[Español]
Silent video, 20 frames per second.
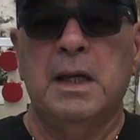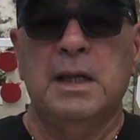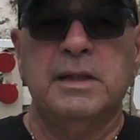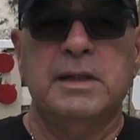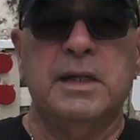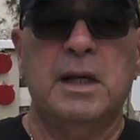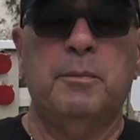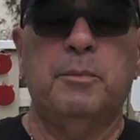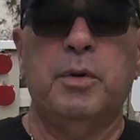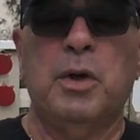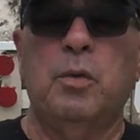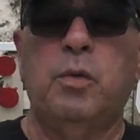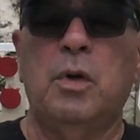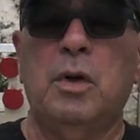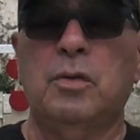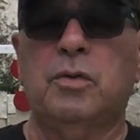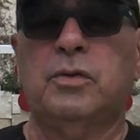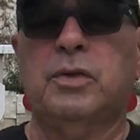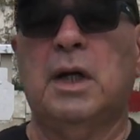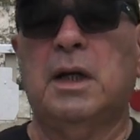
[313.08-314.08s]
Siempre es
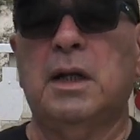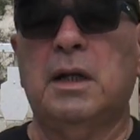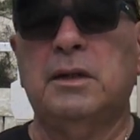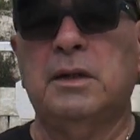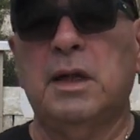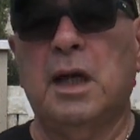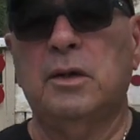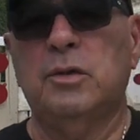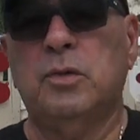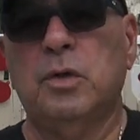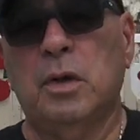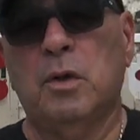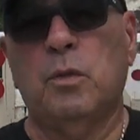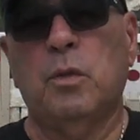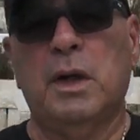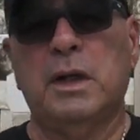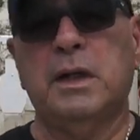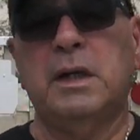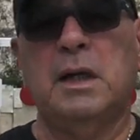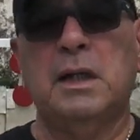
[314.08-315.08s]
bueno estar al tanto de
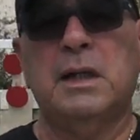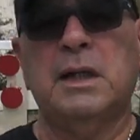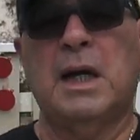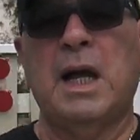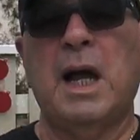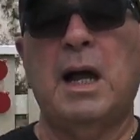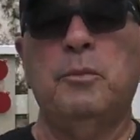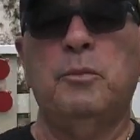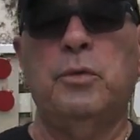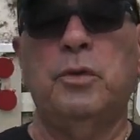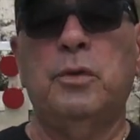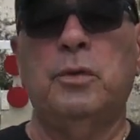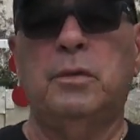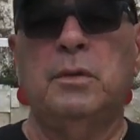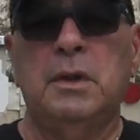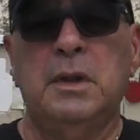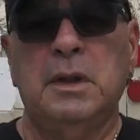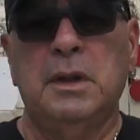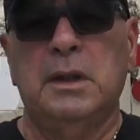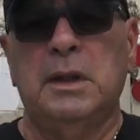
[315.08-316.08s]
cualquier cambio
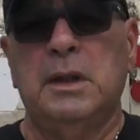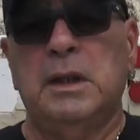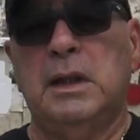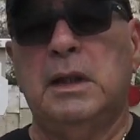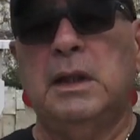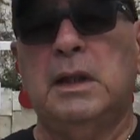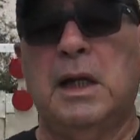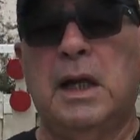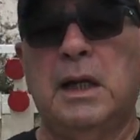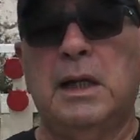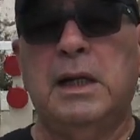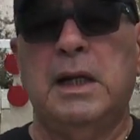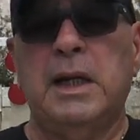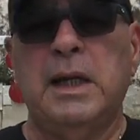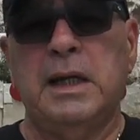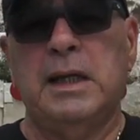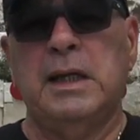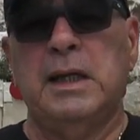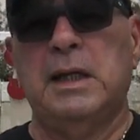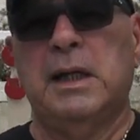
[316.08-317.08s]
en las
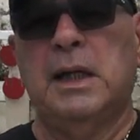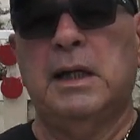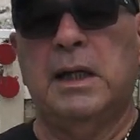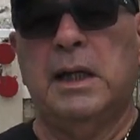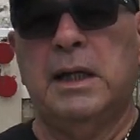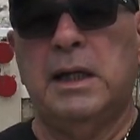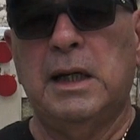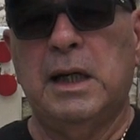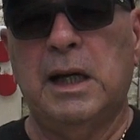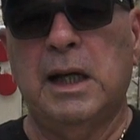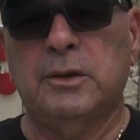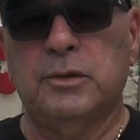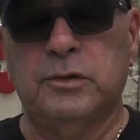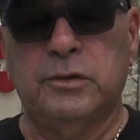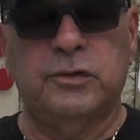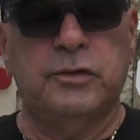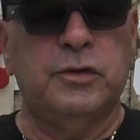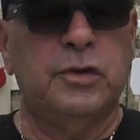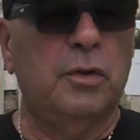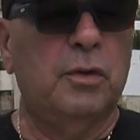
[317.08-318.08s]
leyes, las
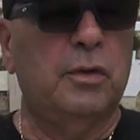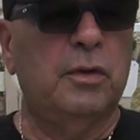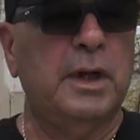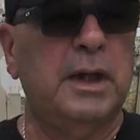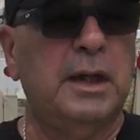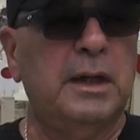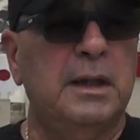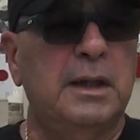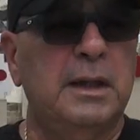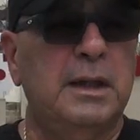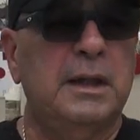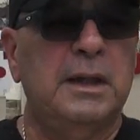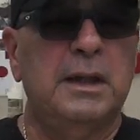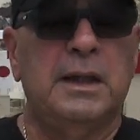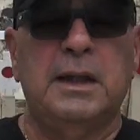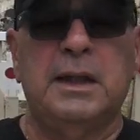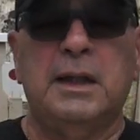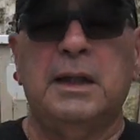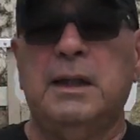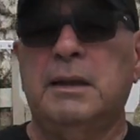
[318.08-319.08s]
legislaciones.
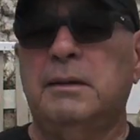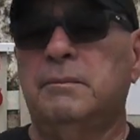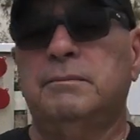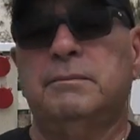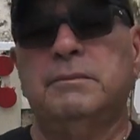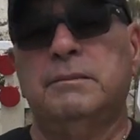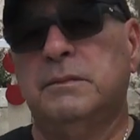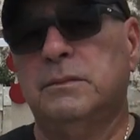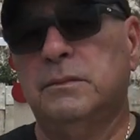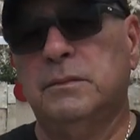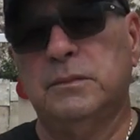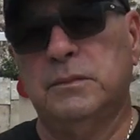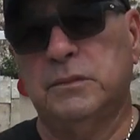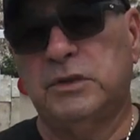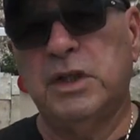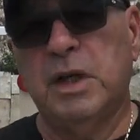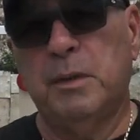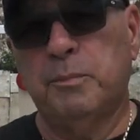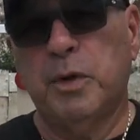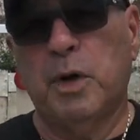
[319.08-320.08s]
Eh,
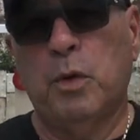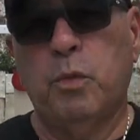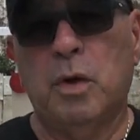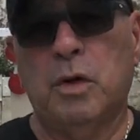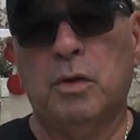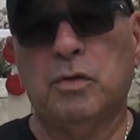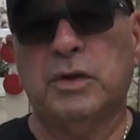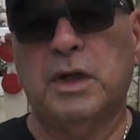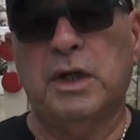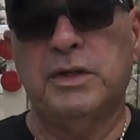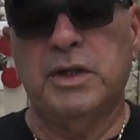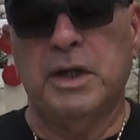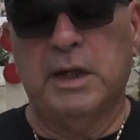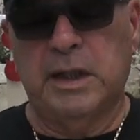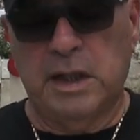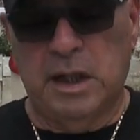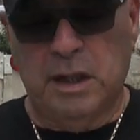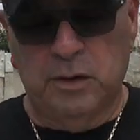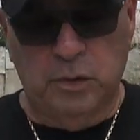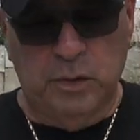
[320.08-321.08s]
siempre es bueno estar
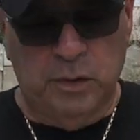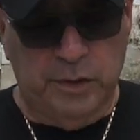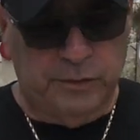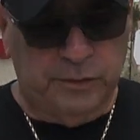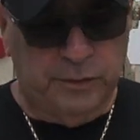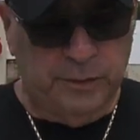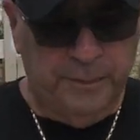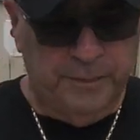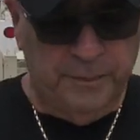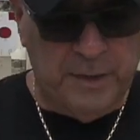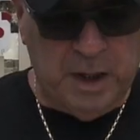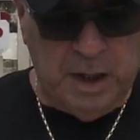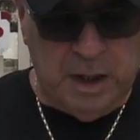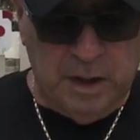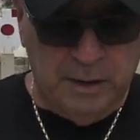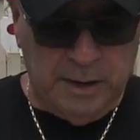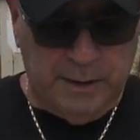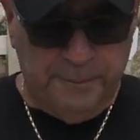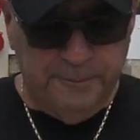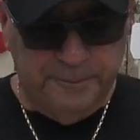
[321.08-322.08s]
chequeando eso.
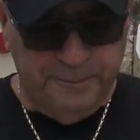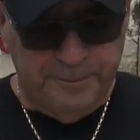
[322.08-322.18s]
Ahora,